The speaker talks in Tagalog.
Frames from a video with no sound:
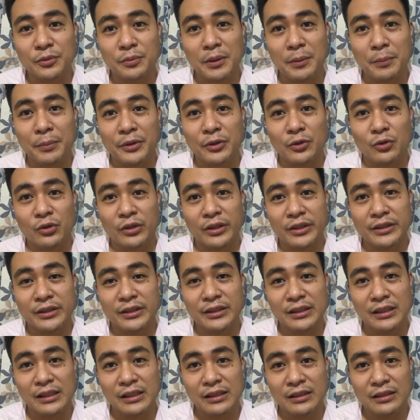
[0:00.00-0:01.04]
papanoorin
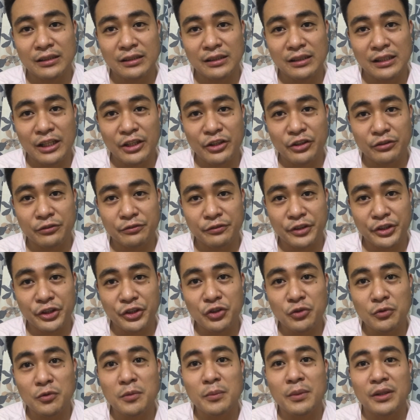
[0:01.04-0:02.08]
din nila yung
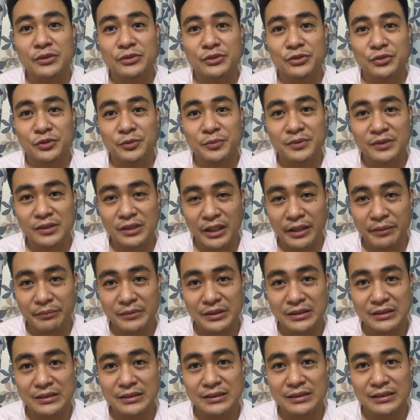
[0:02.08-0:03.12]
video mo, magsusubscribe
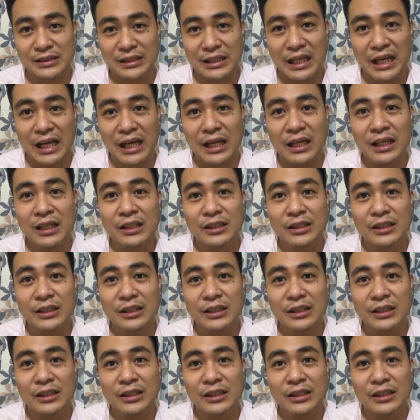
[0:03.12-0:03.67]
din sila.